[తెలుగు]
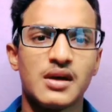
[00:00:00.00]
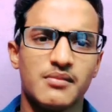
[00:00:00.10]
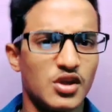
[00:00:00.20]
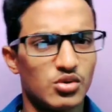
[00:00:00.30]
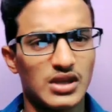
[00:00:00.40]

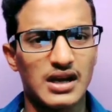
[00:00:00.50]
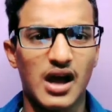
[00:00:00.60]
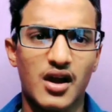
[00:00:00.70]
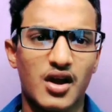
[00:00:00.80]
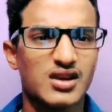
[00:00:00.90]
మీరు దాని
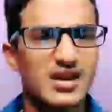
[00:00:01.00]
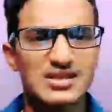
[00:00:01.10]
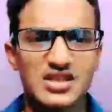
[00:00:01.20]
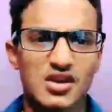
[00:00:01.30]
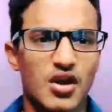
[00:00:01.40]

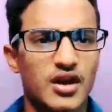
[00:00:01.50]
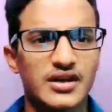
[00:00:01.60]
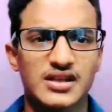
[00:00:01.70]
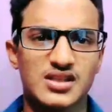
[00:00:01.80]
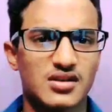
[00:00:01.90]
ఆర్గనైజేషన్ అండ్
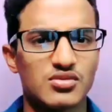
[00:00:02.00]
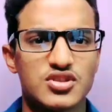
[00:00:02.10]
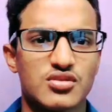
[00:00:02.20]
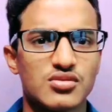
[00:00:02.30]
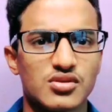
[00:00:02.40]
ఆర్కిటెక్చర్ అని కూడా
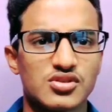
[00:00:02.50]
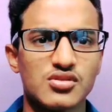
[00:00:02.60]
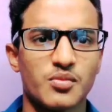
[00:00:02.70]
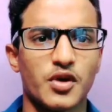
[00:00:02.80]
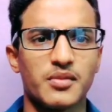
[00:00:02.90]
చదువుకోవచ్చు
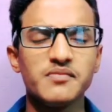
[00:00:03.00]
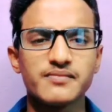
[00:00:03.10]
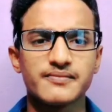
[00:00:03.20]
నో ప్రాబ్లం